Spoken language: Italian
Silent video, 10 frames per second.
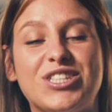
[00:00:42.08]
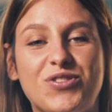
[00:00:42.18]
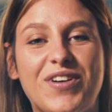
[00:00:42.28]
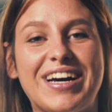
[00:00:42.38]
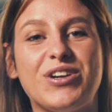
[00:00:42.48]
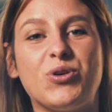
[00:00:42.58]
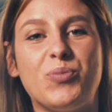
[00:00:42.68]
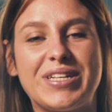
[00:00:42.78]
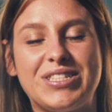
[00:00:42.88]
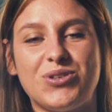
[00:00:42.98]
e trovare
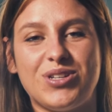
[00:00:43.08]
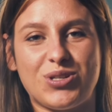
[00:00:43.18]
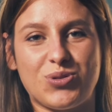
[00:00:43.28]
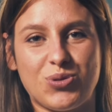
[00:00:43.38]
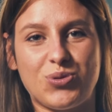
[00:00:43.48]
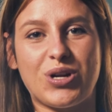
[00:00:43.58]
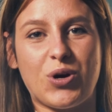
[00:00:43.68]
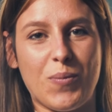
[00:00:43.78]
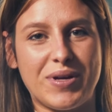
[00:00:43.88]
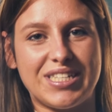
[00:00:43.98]
occupazione in strutture
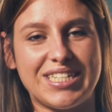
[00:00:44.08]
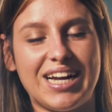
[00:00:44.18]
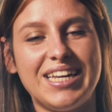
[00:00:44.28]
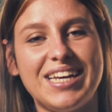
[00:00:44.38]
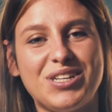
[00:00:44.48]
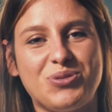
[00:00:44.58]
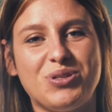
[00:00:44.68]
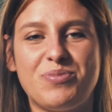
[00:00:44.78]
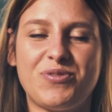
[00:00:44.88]
commerciali e studi